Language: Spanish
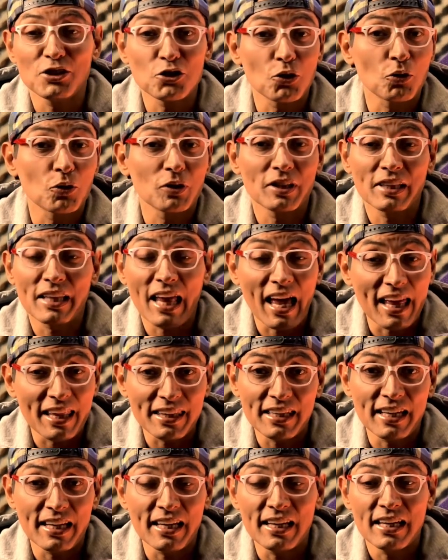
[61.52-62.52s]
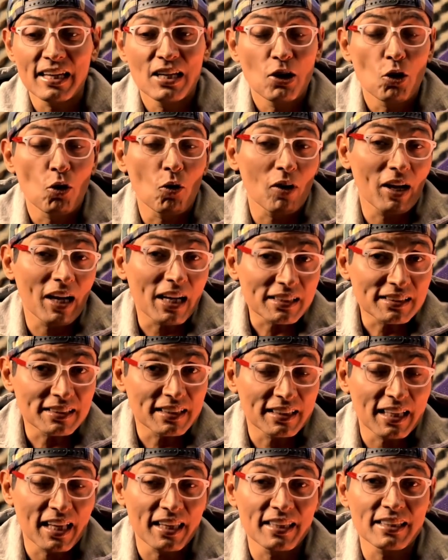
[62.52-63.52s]
hecho, nadie o
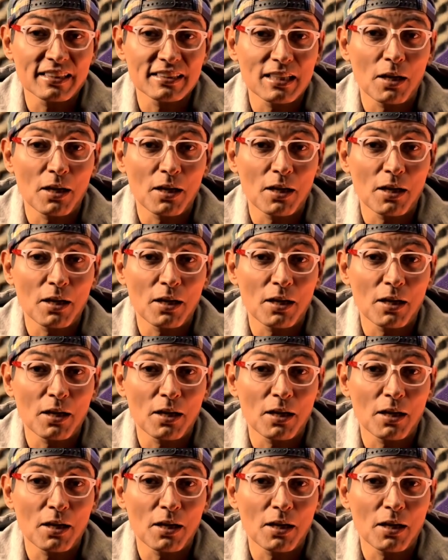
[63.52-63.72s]
casi nadie